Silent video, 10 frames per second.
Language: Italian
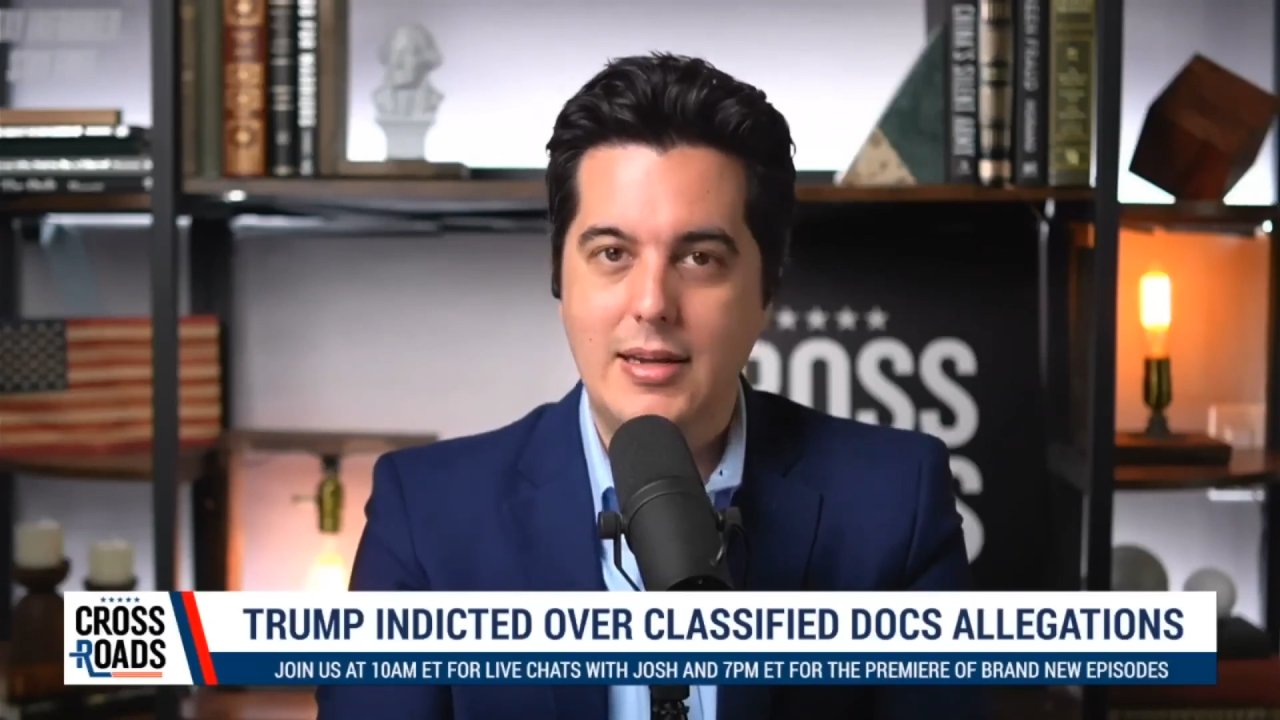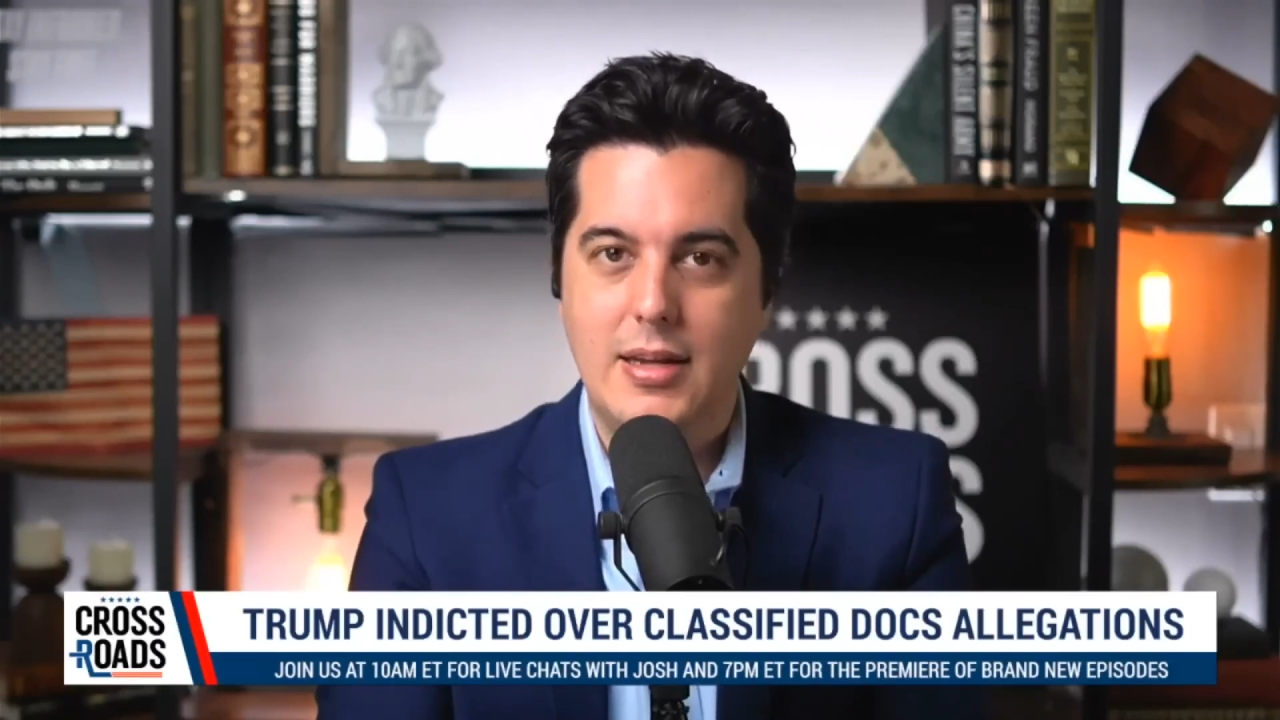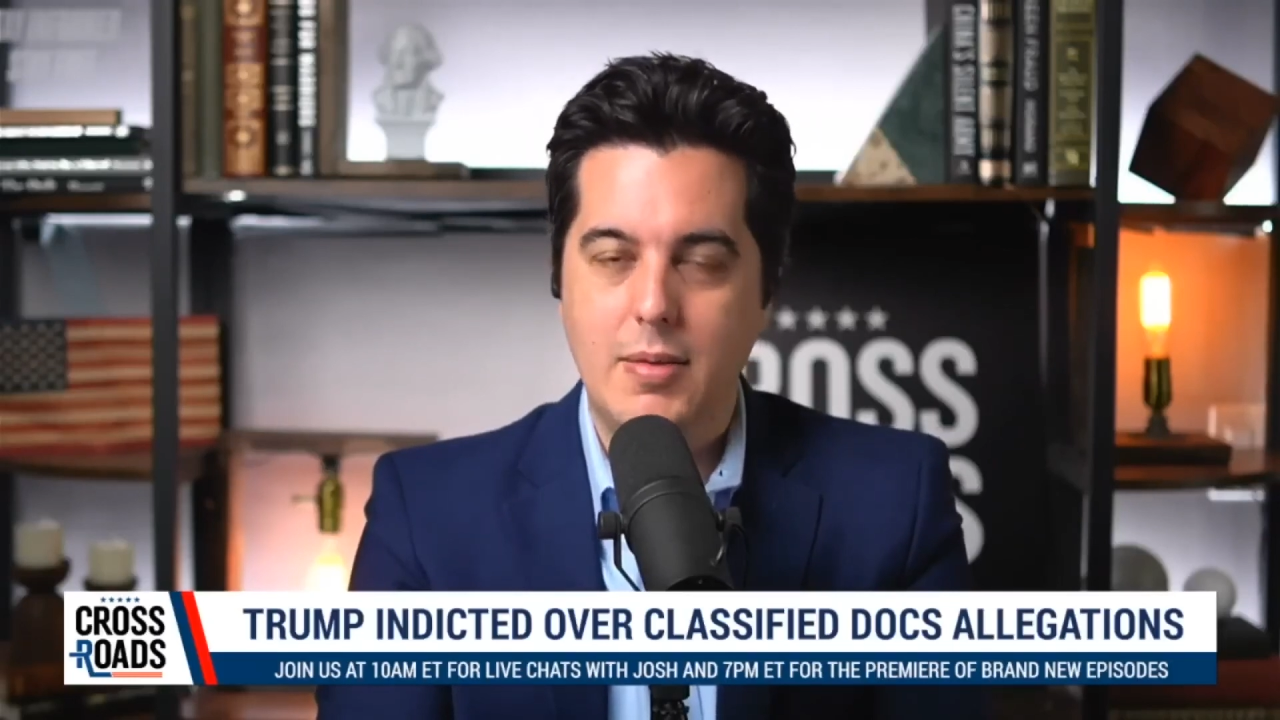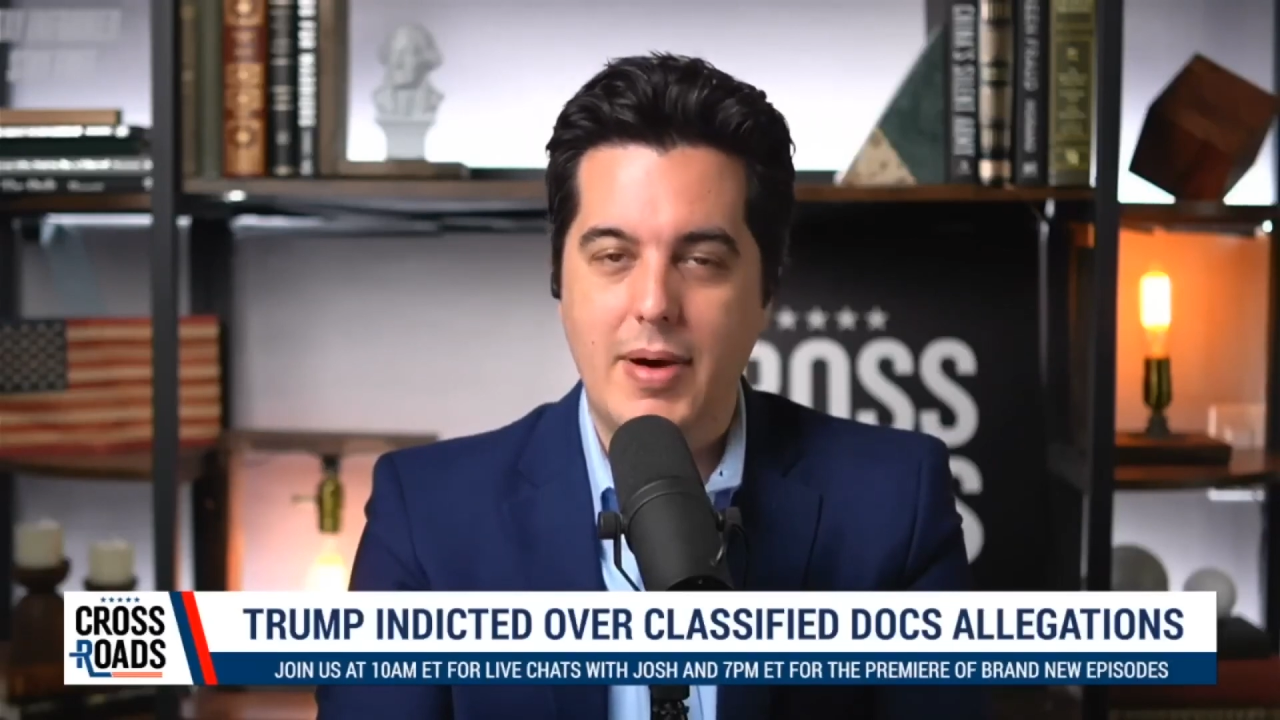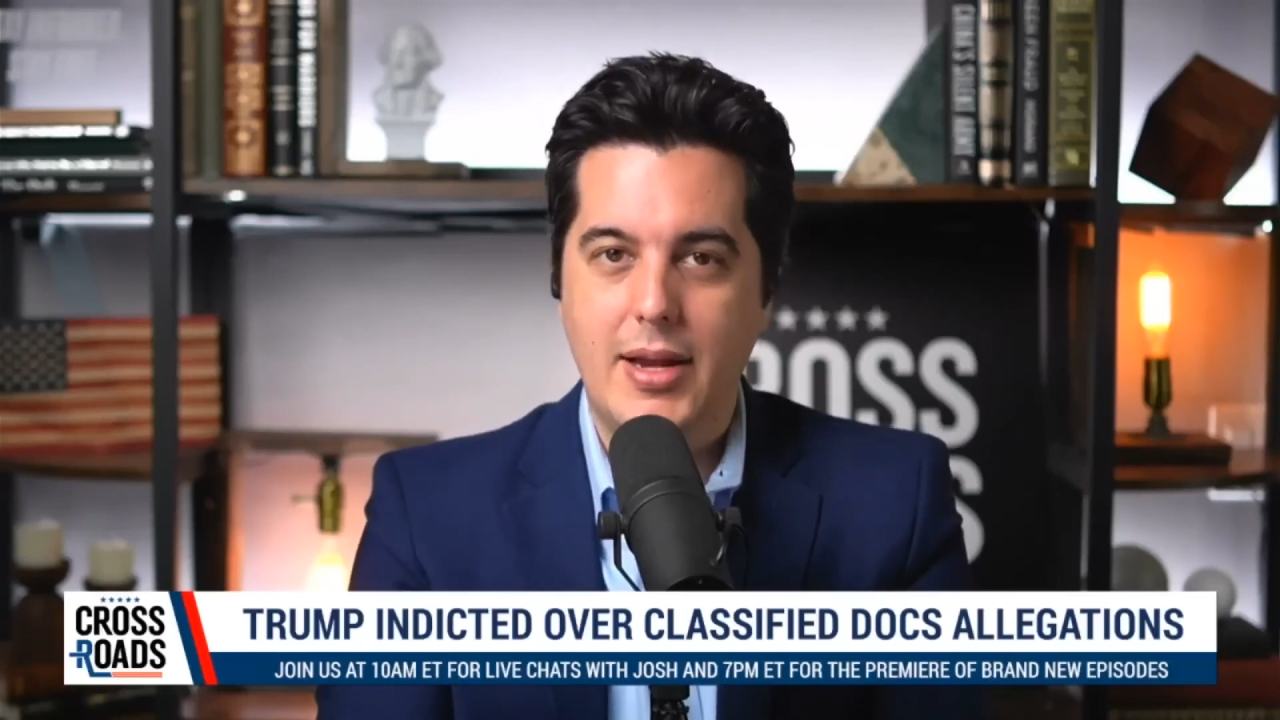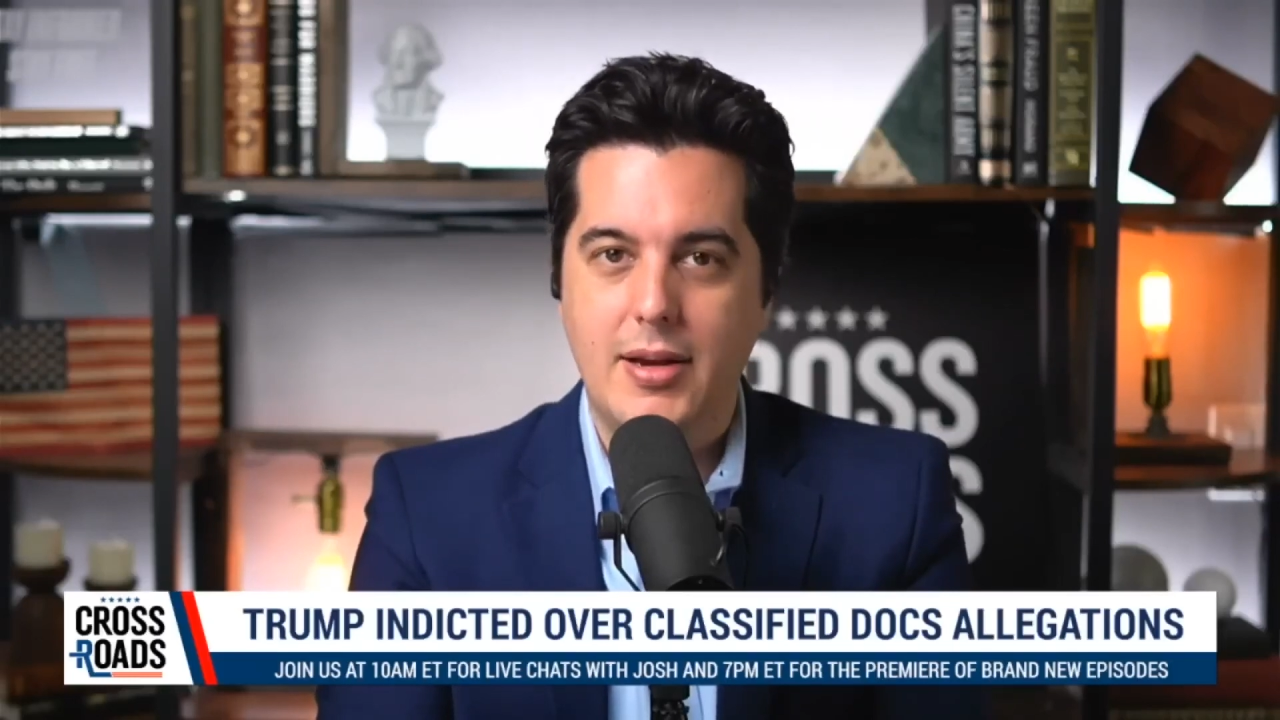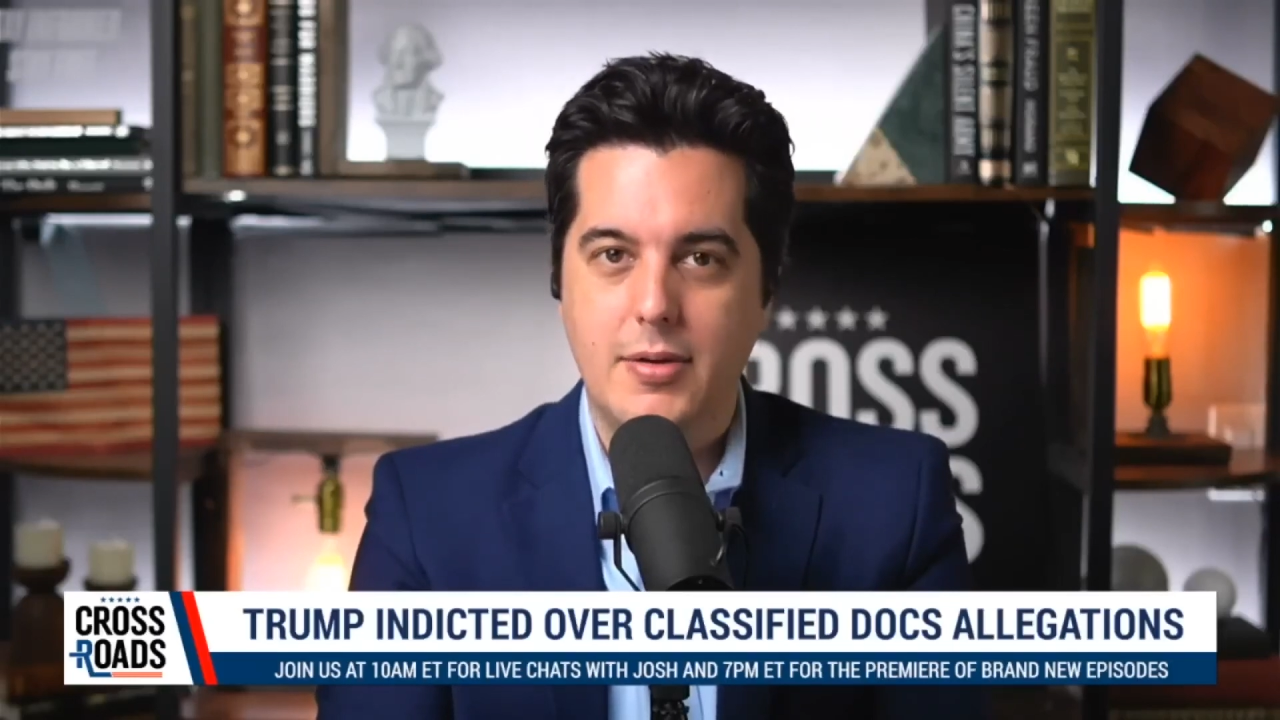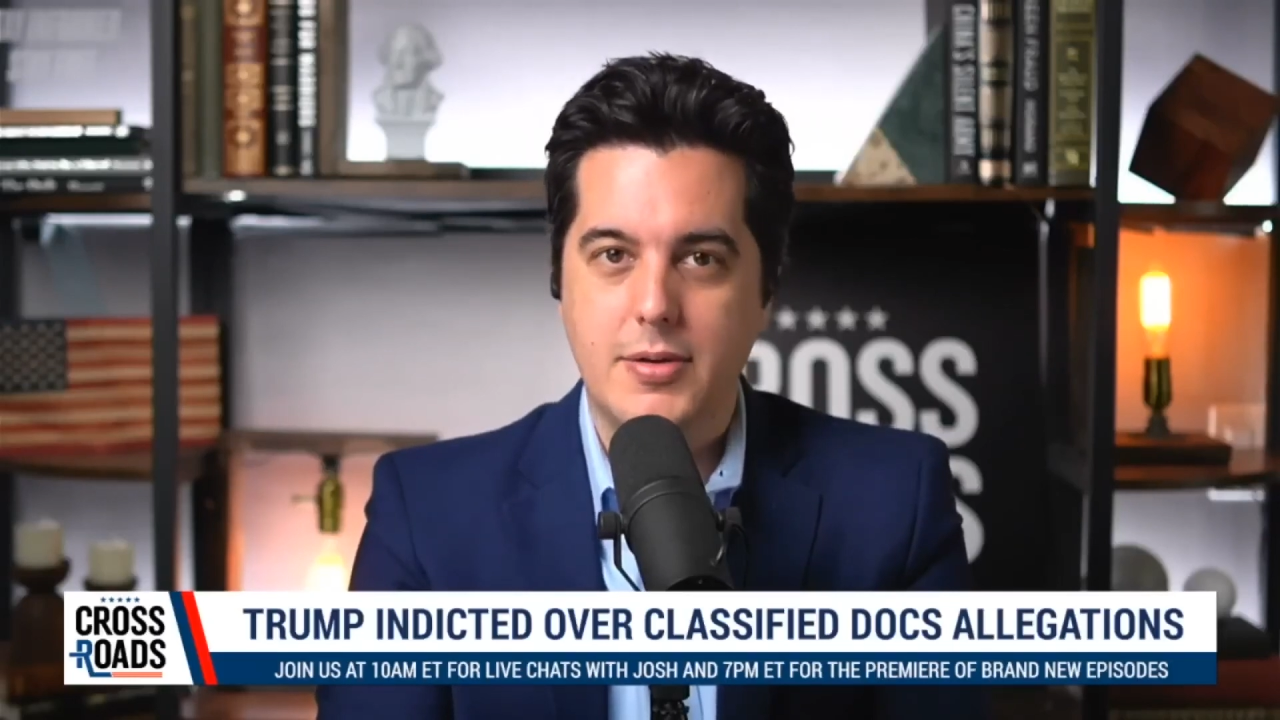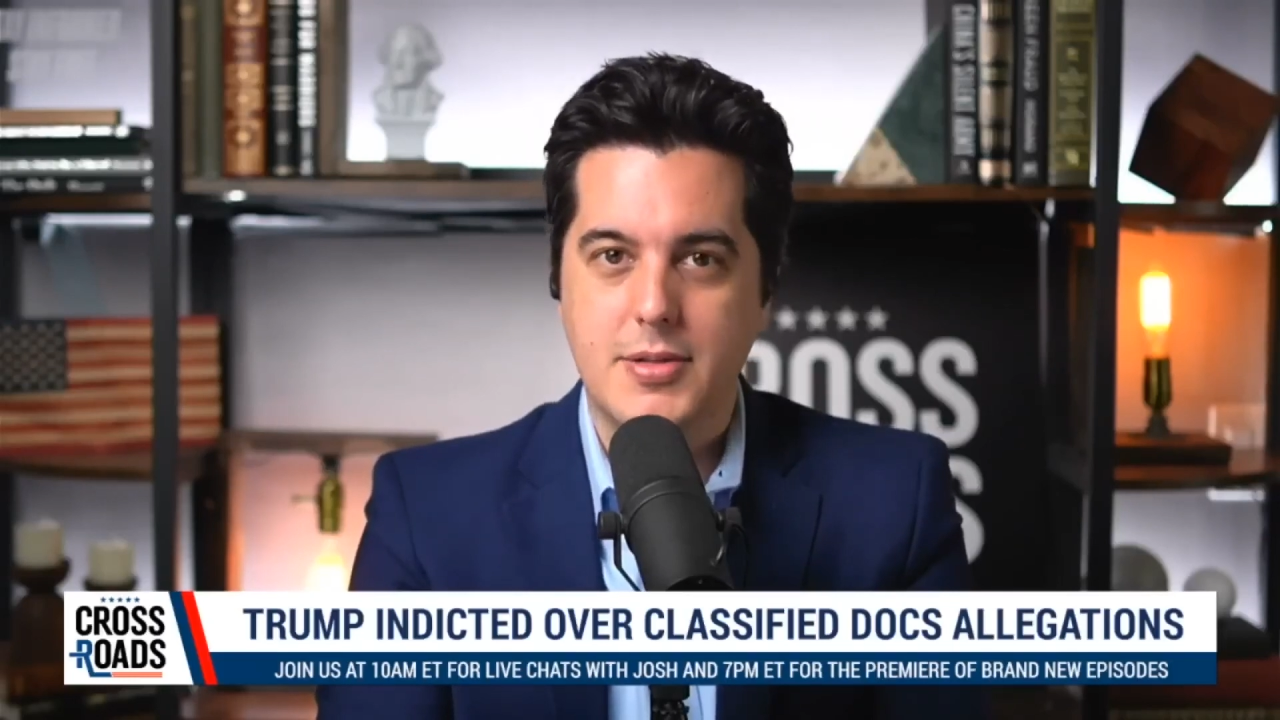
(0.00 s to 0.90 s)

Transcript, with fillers: dando.